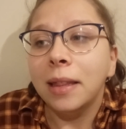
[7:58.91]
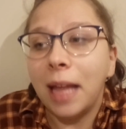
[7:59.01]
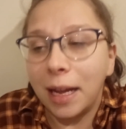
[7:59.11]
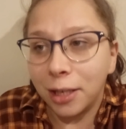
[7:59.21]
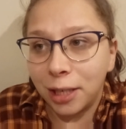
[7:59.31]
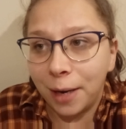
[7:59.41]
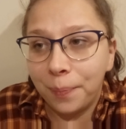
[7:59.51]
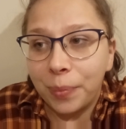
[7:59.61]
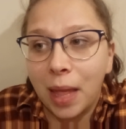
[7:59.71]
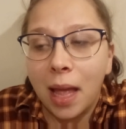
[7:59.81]
Także
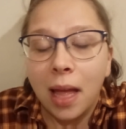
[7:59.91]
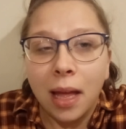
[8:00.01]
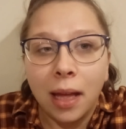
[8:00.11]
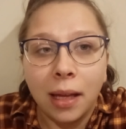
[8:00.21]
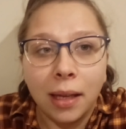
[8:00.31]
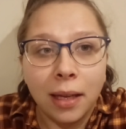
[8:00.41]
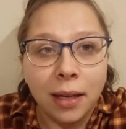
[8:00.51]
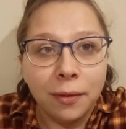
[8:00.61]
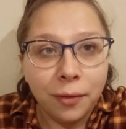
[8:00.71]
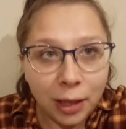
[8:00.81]
y,
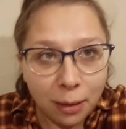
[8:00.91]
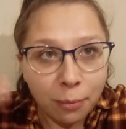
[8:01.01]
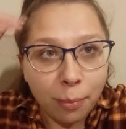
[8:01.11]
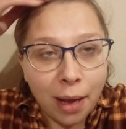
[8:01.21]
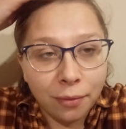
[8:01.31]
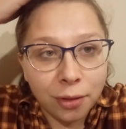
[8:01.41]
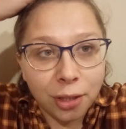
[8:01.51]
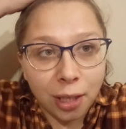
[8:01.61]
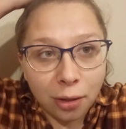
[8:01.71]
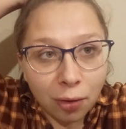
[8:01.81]
Filip bawi
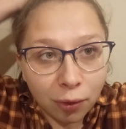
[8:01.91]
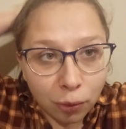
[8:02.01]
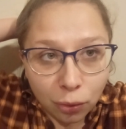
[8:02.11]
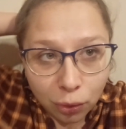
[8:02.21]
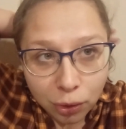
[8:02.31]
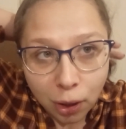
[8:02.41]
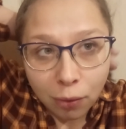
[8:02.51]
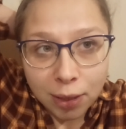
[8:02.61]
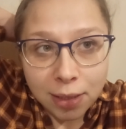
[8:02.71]
się nową kuchnią,